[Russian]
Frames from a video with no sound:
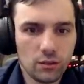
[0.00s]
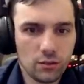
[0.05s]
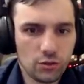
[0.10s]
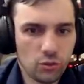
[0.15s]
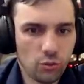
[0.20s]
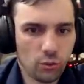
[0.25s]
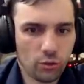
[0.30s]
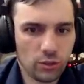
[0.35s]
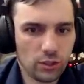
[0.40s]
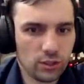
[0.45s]

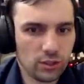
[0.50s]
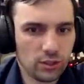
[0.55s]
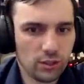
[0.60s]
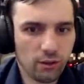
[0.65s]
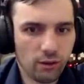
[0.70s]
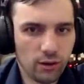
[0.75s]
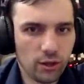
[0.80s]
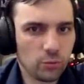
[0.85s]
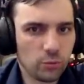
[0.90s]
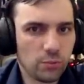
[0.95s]
Черные
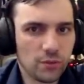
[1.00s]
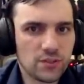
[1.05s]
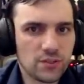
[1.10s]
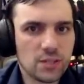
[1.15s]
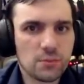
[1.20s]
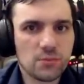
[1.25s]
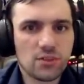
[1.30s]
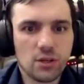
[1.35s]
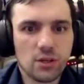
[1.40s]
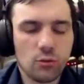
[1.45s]
играют по
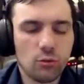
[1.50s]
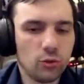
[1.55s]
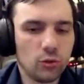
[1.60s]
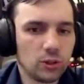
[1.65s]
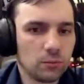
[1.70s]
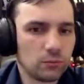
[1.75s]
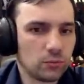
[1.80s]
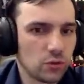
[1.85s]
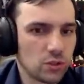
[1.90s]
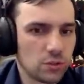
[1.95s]
всем
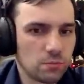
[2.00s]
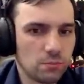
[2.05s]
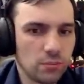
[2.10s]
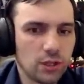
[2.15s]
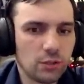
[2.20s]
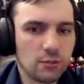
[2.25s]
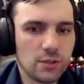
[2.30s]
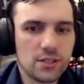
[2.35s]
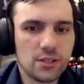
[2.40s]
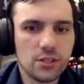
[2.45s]
законам, то есть по
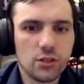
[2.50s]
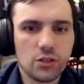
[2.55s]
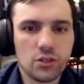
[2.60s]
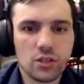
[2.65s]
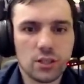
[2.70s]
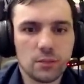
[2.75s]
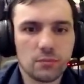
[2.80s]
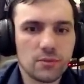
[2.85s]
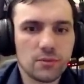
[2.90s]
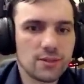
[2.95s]

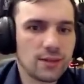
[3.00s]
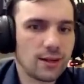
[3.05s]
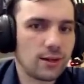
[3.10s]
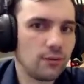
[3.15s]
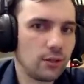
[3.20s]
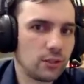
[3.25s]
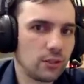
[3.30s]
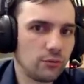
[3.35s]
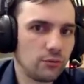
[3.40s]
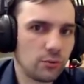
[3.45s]
классическим,
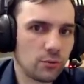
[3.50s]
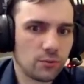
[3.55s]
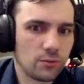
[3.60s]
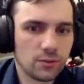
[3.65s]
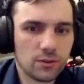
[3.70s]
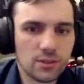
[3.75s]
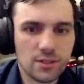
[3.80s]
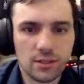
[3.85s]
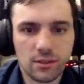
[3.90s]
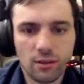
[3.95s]
захватывают
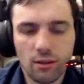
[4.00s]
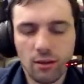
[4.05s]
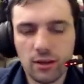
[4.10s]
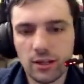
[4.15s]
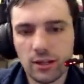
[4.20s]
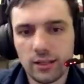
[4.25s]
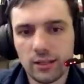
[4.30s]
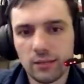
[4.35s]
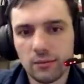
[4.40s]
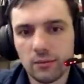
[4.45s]

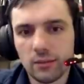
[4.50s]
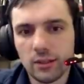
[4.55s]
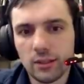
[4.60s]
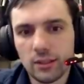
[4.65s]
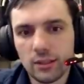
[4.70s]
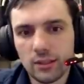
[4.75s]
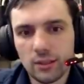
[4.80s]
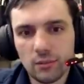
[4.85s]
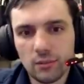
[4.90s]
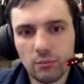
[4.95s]
центральные
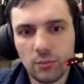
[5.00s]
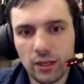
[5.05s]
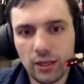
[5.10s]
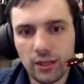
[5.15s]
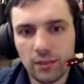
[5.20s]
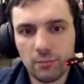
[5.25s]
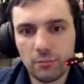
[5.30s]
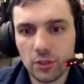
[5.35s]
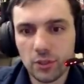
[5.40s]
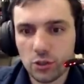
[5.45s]

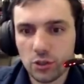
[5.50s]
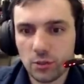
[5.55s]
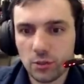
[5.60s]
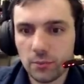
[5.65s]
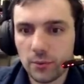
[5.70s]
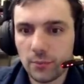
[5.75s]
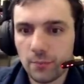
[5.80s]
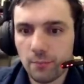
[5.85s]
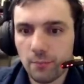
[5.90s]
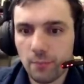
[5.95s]
поля
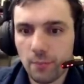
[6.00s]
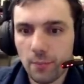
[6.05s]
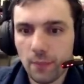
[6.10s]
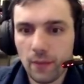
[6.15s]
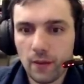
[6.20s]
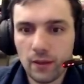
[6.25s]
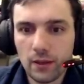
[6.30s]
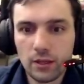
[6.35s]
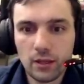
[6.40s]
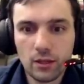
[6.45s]
пешками.
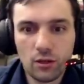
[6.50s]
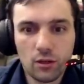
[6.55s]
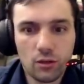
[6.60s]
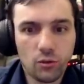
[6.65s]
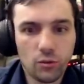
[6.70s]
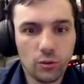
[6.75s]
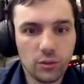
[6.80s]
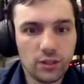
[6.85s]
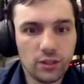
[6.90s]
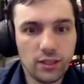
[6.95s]

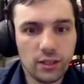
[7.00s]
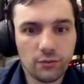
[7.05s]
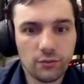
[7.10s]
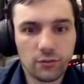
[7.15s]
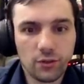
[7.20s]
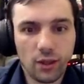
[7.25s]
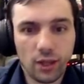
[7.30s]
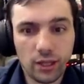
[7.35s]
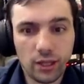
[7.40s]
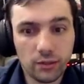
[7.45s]
Конь
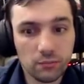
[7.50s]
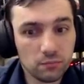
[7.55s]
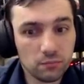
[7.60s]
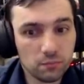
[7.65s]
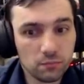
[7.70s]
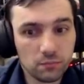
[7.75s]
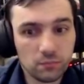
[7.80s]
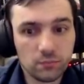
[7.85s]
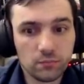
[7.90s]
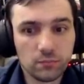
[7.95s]
df3,
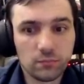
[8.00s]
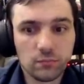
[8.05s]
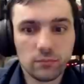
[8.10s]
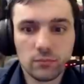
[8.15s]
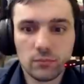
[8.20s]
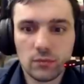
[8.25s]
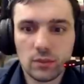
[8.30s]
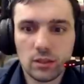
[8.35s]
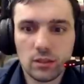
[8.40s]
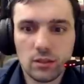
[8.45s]

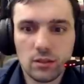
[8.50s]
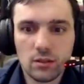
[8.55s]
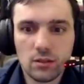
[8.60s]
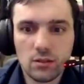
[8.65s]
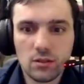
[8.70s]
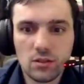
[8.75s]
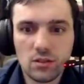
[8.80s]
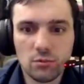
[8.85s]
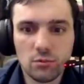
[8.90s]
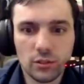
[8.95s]

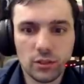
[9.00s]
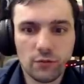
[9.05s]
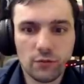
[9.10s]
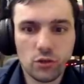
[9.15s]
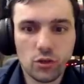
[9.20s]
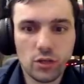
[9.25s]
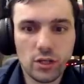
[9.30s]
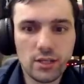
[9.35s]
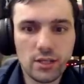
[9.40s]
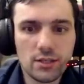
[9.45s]
слон
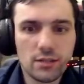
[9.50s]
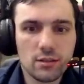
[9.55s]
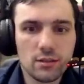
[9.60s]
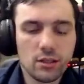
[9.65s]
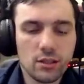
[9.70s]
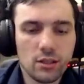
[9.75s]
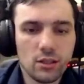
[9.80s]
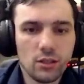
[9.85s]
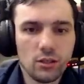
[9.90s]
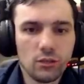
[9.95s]
f6,
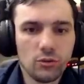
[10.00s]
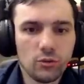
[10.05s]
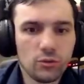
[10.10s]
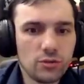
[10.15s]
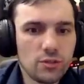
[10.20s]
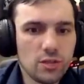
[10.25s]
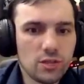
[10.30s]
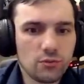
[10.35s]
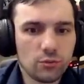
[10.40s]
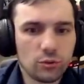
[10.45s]
ну и
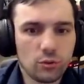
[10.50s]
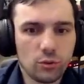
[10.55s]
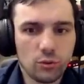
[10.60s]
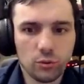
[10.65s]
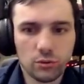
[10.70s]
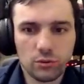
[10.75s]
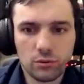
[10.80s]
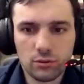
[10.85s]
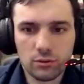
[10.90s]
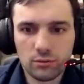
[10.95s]
здесь вот
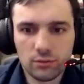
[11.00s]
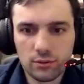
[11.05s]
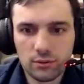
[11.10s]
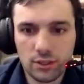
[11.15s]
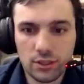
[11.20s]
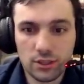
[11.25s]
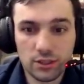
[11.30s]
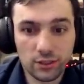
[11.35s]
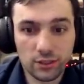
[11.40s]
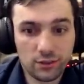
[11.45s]
ход
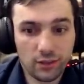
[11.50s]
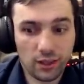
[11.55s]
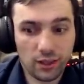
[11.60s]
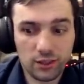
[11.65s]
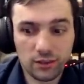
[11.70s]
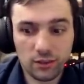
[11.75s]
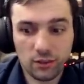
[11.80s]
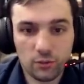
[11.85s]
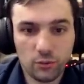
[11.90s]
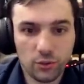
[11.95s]
e 3
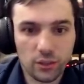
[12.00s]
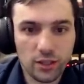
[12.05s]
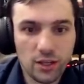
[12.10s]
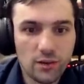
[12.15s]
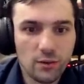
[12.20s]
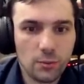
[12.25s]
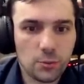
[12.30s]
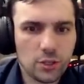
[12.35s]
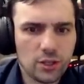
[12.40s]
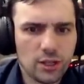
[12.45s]
такой.
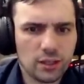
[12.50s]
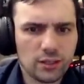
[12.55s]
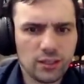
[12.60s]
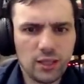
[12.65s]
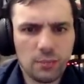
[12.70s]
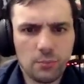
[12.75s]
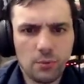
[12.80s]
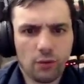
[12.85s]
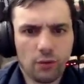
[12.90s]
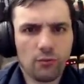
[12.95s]
Вообще, когда
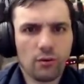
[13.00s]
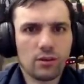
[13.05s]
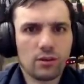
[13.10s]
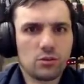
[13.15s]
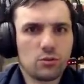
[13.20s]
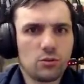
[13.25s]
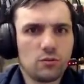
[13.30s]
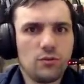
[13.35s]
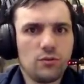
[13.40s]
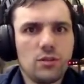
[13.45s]
я первый
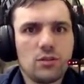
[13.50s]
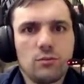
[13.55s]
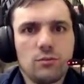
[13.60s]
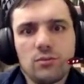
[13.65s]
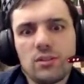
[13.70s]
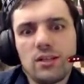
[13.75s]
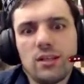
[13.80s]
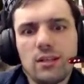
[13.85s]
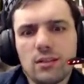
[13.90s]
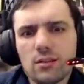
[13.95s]
раз увидел,
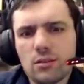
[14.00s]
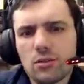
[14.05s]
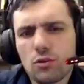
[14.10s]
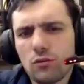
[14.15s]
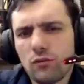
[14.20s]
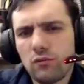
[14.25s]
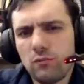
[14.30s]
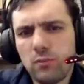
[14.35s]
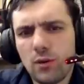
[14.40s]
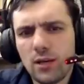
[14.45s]
не лез
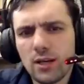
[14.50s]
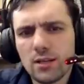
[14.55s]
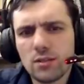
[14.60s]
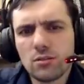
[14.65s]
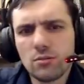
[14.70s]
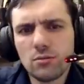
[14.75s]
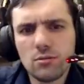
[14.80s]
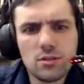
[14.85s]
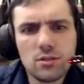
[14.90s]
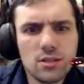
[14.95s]
еще в
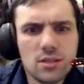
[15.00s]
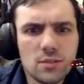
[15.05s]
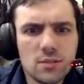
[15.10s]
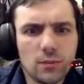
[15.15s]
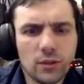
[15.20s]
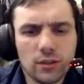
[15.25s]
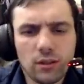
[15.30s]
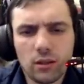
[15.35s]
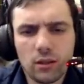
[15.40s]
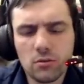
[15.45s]
базу, не
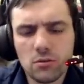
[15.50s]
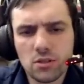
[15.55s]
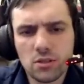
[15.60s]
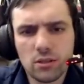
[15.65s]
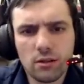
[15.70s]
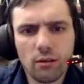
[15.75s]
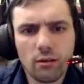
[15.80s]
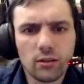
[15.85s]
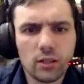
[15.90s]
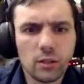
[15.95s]
смотрел
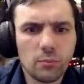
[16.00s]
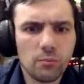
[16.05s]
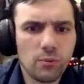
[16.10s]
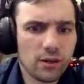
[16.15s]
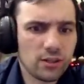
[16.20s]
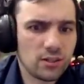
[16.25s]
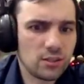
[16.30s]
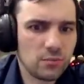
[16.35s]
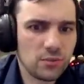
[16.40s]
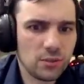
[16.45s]
сыгранные
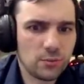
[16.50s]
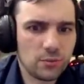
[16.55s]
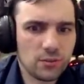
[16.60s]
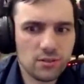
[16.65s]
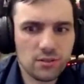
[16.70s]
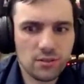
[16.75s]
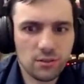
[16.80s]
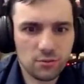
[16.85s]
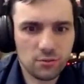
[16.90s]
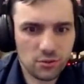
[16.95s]
партии, мне
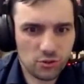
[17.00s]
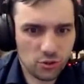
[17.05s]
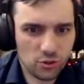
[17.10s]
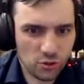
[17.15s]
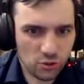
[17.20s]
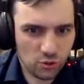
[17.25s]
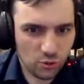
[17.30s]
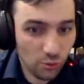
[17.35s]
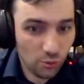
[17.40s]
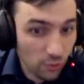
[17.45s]
показалось,
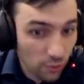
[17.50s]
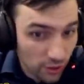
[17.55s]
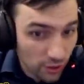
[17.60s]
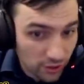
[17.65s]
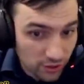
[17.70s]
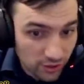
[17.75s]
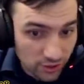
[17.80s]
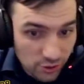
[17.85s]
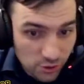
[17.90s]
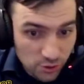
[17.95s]
что
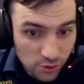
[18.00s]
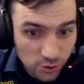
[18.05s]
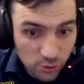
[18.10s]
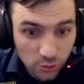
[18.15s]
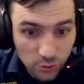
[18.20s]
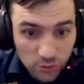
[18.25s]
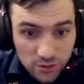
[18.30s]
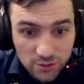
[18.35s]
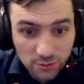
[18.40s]
это, что